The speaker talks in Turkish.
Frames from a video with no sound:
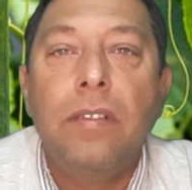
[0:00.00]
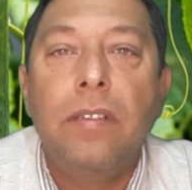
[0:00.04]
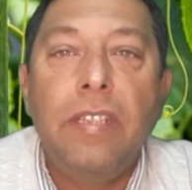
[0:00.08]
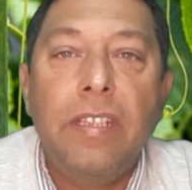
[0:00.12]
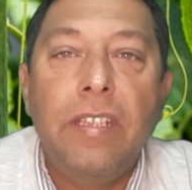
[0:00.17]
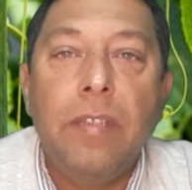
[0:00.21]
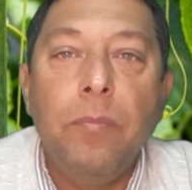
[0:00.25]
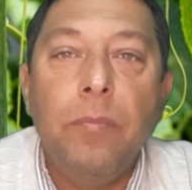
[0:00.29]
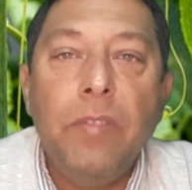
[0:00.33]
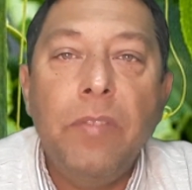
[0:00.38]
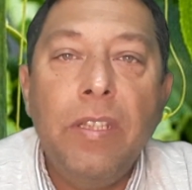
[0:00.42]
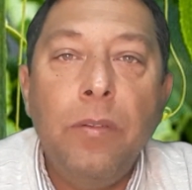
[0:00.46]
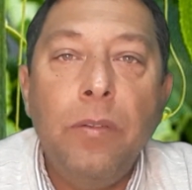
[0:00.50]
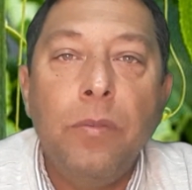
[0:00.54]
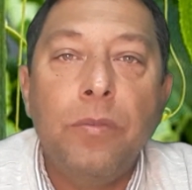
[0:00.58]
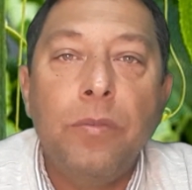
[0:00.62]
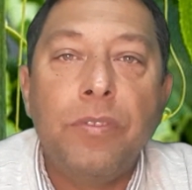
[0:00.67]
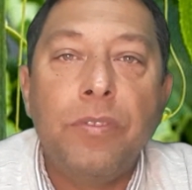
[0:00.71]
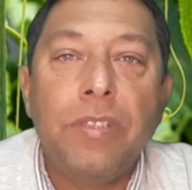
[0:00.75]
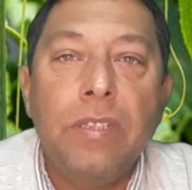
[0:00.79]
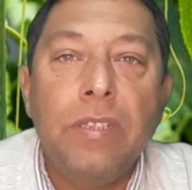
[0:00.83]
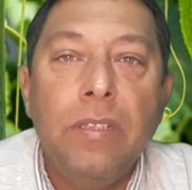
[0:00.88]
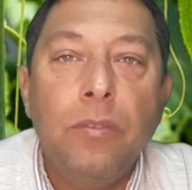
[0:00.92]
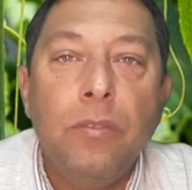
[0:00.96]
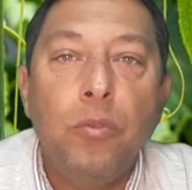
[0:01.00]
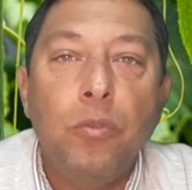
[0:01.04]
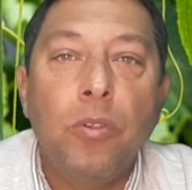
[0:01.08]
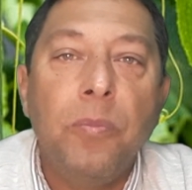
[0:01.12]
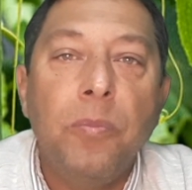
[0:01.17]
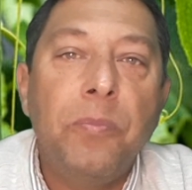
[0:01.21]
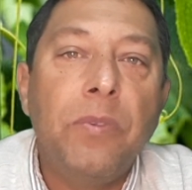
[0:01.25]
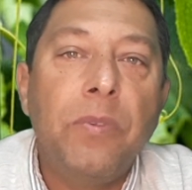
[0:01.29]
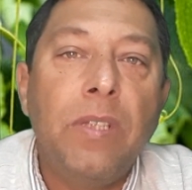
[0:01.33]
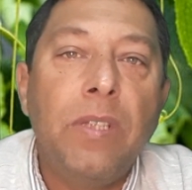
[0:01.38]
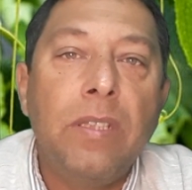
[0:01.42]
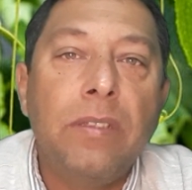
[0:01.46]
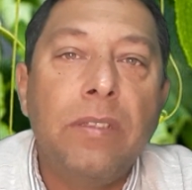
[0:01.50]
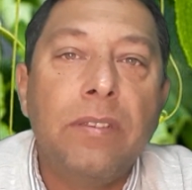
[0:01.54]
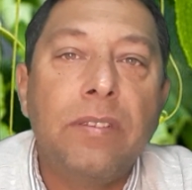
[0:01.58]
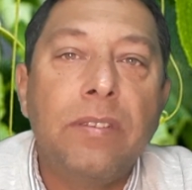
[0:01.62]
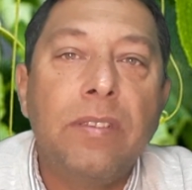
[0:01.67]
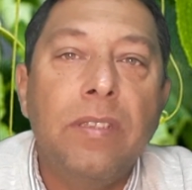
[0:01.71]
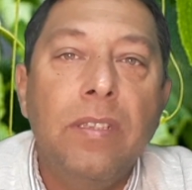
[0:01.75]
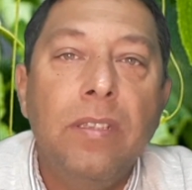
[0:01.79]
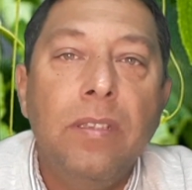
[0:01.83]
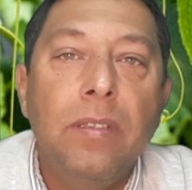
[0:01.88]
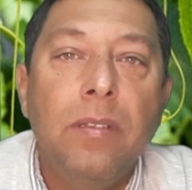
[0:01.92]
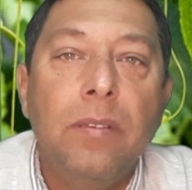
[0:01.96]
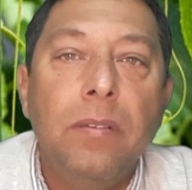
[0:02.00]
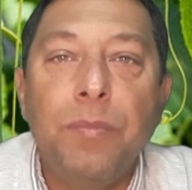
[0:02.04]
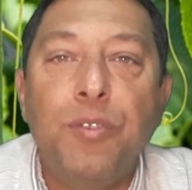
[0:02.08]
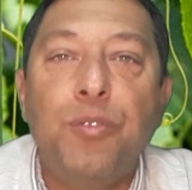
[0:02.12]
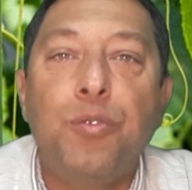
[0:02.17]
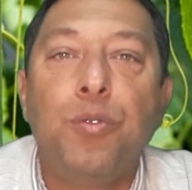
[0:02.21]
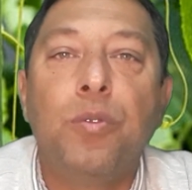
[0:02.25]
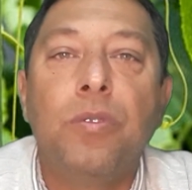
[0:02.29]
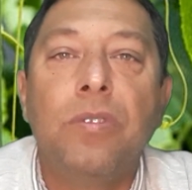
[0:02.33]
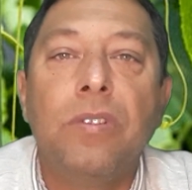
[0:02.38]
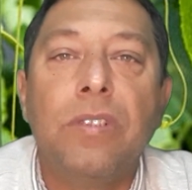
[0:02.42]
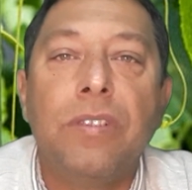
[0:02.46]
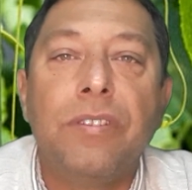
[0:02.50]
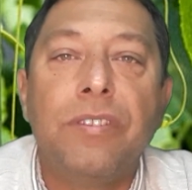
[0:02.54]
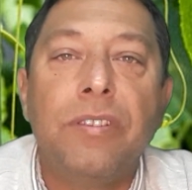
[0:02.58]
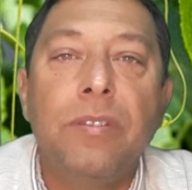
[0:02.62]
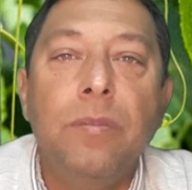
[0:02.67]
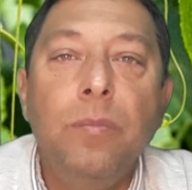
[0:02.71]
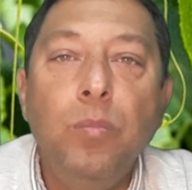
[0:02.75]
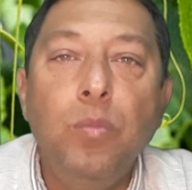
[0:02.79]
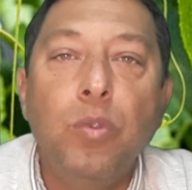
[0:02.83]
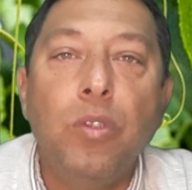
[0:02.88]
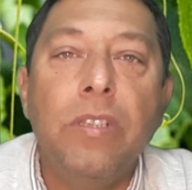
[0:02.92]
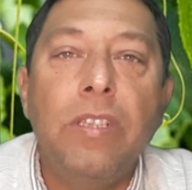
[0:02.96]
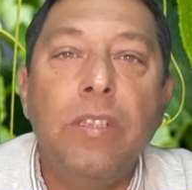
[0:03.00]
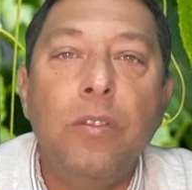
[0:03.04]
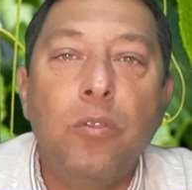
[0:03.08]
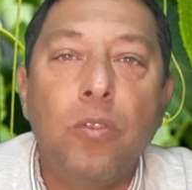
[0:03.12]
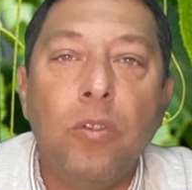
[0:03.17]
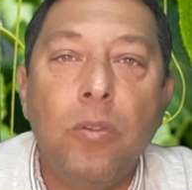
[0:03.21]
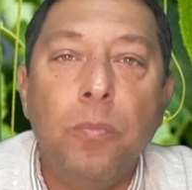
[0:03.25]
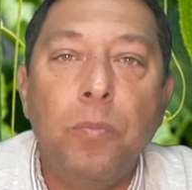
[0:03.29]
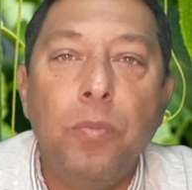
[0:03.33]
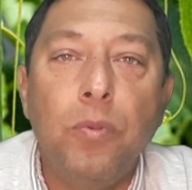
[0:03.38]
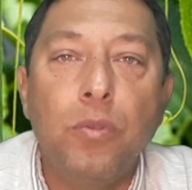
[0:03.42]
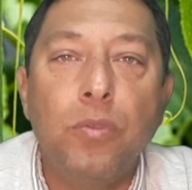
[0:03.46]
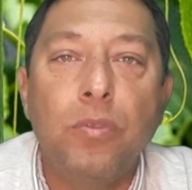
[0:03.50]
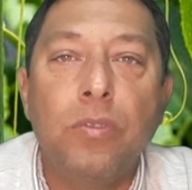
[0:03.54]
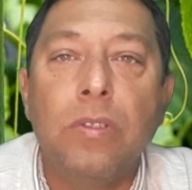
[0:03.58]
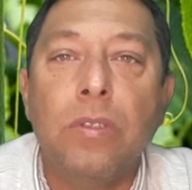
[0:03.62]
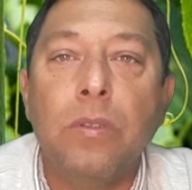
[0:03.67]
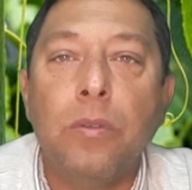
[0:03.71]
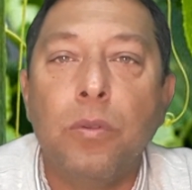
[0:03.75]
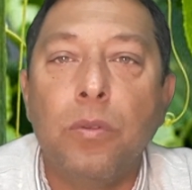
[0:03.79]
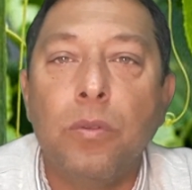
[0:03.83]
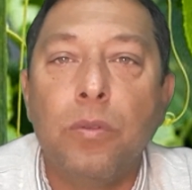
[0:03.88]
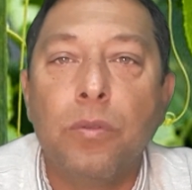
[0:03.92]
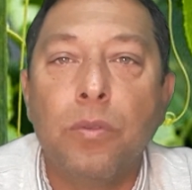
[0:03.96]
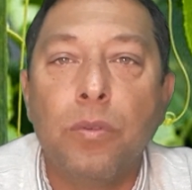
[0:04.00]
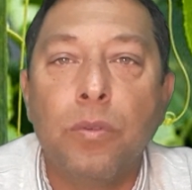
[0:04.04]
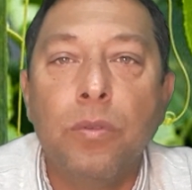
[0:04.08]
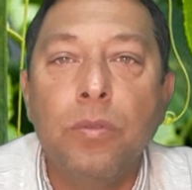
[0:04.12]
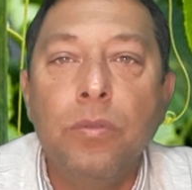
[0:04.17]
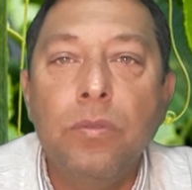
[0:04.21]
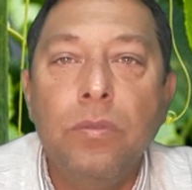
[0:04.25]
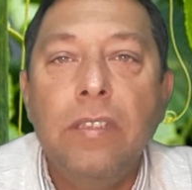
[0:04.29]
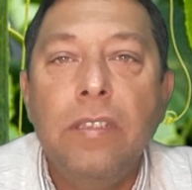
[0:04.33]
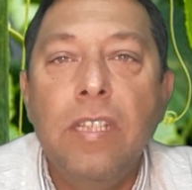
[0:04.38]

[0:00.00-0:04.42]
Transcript: Dikimden önce toprağınıza bir çukur açın, burayı kompostla doldurun.